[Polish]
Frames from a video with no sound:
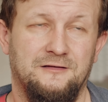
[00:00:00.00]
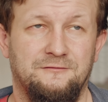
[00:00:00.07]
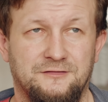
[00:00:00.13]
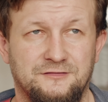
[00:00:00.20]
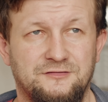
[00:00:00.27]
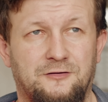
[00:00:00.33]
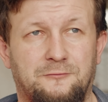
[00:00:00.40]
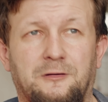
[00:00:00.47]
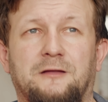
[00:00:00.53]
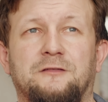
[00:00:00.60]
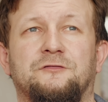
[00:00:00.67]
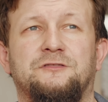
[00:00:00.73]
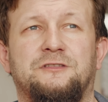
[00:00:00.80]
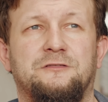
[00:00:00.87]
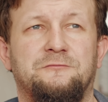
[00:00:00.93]
Więc dobra,
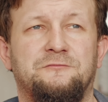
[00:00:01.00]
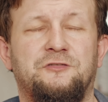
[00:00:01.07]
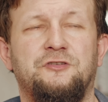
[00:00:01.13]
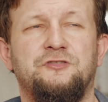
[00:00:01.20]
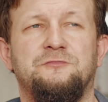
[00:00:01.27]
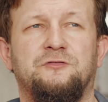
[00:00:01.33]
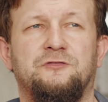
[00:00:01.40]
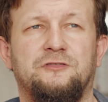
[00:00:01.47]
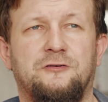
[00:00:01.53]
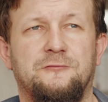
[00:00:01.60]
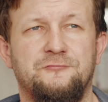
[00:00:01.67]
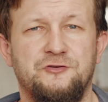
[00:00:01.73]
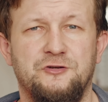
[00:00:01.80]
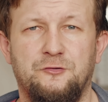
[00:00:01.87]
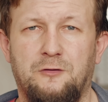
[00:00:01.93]
do te, dojdźmy do tego
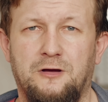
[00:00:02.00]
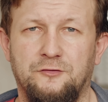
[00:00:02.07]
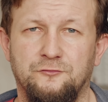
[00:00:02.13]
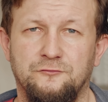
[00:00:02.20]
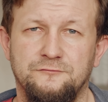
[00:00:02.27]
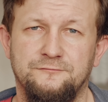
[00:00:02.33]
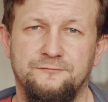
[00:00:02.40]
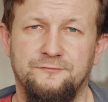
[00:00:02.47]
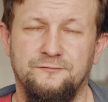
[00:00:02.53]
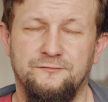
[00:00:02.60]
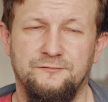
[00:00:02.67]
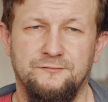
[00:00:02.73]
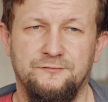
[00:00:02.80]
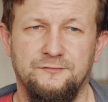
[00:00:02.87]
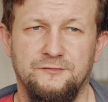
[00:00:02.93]
przykładu.
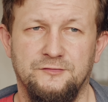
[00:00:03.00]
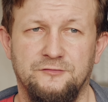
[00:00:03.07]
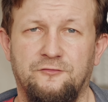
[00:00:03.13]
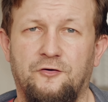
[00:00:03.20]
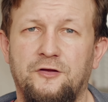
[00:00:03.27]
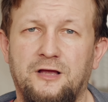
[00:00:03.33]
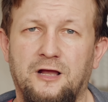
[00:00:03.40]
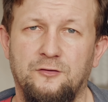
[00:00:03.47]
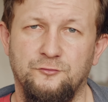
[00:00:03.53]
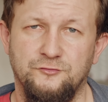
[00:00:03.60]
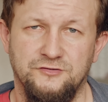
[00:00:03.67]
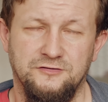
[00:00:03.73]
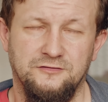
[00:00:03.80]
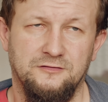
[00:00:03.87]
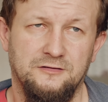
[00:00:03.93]
Dwojga
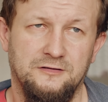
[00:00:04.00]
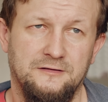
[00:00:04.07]
ludzi.